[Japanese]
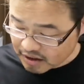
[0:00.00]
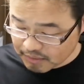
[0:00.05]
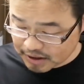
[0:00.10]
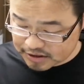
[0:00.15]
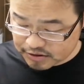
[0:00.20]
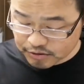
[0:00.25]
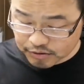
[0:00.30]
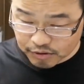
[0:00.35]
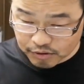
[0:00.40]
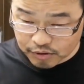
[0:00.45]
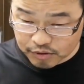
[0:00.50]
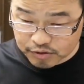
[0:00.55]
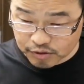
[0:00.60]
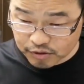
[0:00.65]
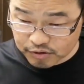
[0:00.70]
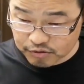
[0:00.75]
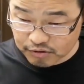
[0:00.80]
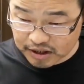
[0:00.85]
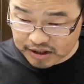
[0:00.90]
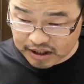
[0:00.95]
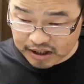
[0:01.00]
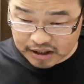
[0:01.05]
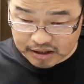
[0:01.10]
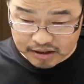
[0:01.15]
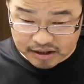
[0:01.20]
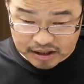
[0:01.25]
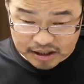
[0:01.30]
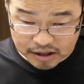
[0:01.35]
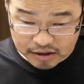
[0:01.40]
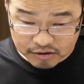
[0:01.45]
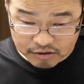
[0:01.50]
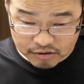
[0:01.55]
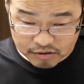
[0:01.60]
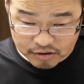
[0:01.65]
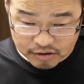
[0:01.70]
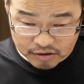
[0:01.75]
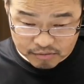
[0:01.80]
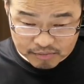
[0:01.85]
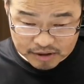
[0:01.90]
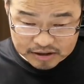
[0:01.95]
まあ、そのほとんどはね、あ
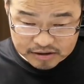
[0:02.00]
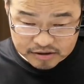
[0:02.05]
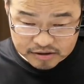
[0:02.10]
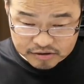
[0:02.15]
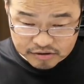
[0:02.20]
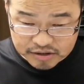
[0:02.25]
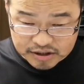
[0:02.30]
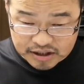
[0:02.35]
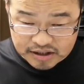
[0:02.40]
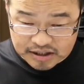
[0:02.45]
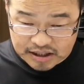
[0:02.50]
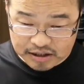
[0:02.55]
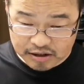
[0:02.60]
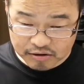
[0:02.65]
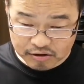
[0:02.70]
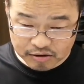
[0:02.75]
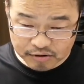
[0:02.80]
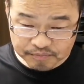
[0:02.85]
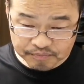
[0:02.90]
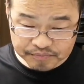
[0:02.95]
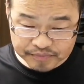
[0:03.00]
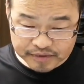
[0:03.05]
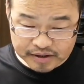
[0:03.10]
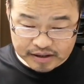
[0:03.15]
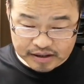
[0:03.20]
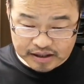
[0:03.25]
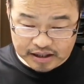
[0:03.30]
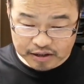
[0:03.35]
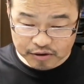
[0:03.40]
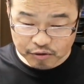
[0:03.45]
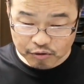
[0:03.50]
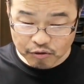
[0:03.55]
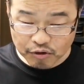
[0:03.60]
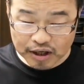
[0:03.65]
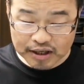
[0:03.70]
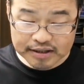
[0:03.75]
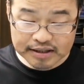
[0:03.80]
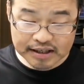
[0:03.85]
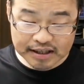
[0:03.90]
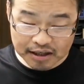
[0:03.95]
の、まあ、クッキーさんのあの、ご
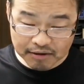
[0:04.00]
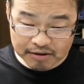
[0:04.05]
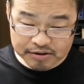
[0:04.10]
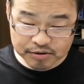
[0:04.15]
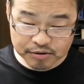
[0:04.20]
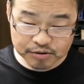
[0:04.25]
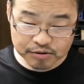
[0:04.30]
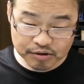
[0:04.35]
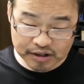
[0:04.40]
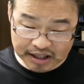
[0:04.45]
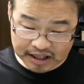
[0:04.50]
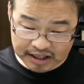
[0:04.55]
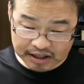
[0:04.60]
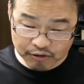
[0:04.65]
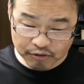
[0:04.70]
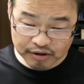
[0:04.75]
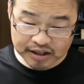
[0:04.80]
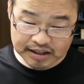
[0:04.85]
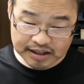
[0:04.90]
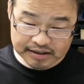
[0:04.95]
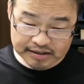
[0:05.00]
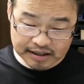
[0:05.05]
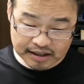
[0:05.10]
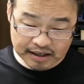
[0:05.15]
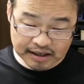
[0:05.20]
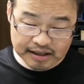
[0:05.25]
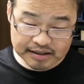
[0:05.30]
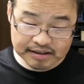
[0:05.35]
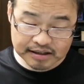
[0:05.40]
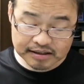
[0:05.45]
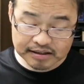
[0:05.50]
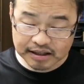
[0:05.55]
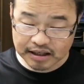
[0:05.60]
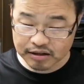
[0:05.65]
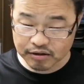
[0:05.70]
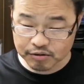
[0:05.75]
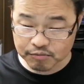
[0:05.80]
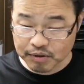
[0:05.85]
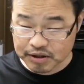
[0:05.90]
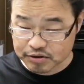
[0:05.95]
飯だけはちょっとね、お値段高かったんだ
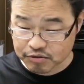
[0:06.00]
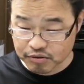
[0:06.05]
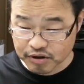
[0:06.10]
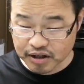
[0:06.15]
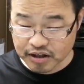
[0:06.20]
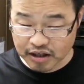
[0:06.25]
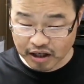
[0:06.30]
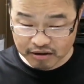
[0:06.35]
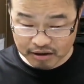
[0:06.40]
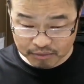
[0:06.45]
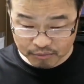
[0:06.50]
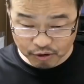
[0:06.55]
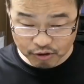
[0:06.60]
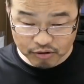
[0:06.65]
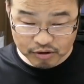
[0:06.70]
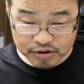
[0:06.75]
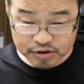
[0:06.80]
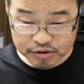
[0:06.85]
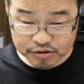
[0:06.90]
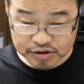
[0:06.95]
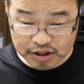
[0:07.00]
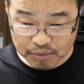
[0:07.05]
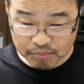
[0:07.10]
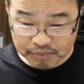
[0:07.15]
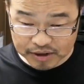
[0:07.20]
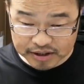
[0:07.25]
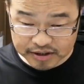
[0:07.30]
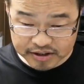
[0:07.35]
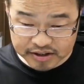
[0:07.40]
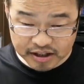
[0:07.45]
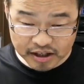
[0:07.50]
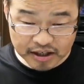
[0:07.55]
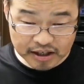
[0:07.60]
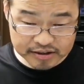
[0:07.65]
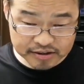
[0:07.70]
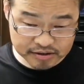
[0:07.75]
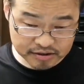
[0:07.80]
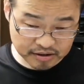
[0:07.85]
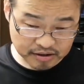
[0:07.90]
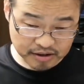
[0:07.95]
けど、まあ、それ以外はもう、すげえめっちゃ
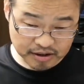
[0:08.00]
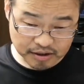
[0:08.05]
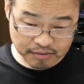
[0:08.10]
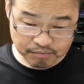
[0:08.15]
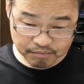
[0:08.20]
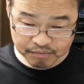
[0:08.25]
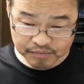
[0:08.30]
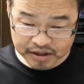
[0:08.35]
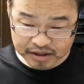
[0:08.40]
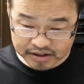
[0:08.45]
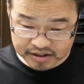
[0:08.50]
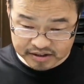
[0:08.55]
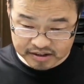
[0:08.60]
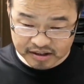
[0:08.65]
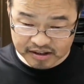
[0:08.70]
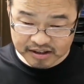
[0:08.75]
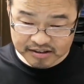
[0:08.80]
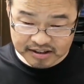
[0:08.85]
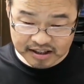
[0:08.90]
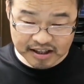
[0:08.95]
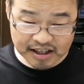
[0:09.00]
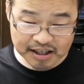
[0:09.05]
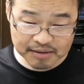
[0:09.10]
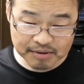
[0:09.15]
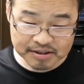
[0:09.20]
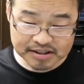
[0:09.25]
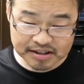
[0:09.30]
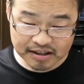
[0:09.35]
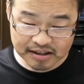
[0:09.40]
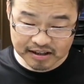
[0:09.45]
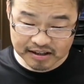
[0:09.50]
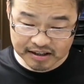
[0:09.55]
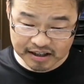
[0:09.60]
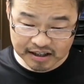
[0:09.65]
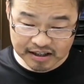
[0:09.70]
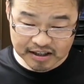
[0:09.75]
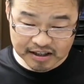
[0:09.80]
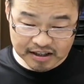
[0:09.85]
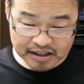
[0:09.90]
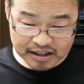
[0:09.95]
安。めっちゃ安で買いましたから
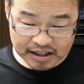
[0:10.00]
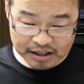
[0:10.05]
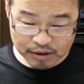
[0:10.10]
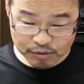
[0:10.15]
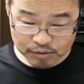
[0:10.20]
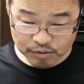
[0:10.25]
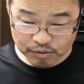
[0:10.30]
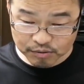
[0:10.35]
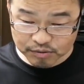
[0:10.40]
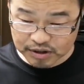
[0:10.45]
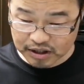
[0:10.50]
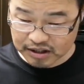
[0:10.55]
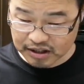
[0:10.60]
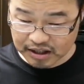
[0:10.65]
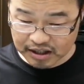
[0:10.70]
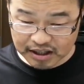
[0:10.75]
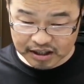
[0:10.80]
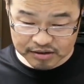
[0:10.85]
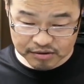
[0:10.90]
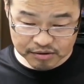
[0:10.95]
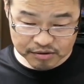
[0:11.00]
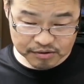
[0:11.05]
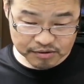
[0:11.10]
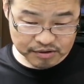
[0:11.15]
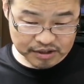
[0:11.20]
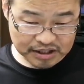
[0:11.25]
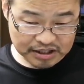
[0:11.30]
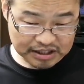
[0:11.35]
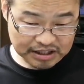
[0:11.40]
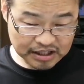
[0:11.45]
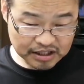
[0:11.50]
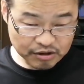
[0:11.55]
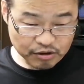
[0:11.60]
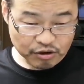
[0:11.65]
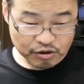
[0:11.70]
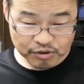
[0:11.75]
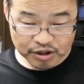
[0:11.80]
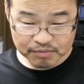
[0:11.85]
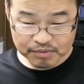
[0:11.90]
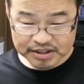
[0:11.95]
ね、え男お得かなというふうに
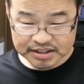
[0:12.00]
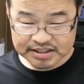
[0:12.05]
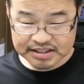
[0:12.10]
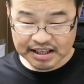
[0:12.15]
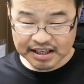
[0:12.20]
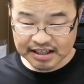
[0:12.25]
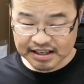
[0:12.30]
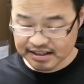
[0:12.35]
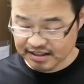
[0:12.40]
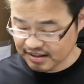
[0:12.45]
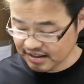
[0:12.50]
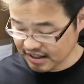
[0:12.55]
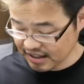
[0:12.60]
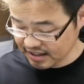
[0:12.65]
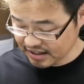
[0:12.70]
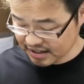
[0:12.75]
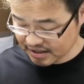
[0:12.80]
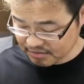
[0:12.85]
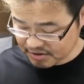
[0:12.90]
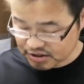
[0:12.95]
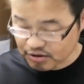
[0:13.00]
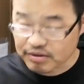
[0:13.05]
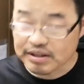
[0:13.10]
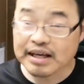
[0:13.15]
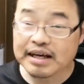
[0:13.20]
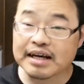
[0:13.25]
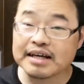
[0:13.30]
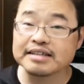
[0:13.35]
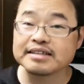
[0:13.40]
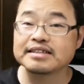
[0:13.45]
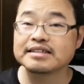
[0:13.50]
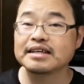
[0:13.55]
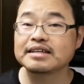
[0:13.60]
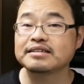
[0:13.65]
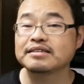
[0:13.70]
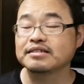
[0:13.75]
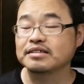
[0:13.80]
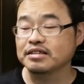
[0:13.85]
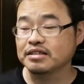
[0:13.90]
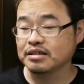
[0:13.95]
思いました。はい。そんな感じで
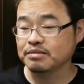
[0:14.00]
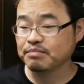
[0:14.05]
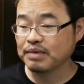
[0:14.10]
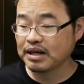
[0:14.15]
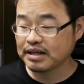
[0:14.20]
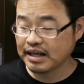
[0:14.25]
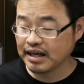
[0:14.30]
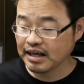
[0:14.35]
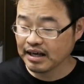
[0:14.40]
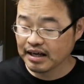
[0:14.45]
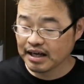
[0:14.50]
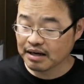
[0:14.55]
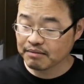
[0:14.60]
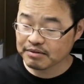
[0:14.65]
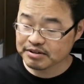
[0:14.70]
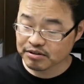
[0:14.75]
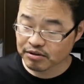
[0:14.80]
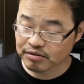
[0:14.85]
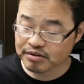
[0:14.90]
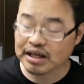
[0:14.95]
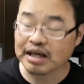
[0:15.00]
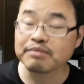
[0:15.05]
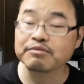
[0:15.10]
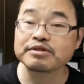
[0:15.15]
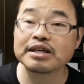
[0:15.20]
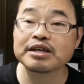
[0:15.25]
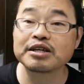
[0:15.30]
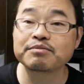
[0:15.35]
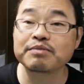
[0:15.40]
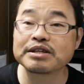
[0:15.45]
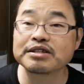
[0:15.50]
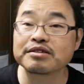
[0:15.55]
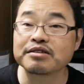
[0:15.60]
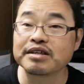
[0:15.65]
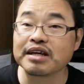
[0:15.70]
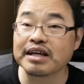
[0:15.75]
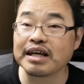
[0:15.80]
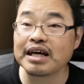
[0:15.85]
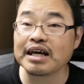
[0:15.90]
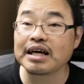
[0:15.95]
す。まあね、アマゾンタイムセール
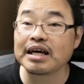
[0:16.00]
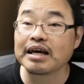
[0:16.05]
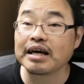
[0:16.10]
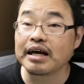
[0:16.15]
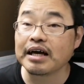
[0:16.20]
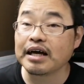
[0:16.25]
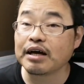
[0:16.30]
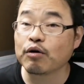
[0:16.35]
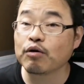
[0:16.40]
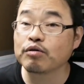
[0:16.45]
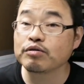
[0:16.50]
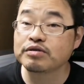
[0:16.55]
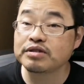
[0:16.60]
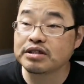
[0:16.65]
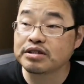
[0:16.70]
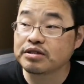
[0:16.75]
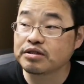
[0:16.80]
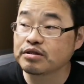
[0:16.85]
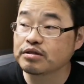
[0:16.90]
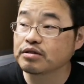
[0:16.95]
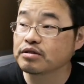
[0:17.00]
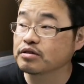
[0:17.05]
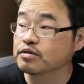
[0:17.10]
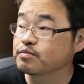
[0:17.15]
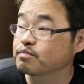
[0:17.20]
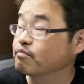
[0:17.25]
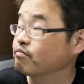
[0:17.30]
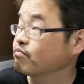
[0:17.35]
祭りはね、え本日、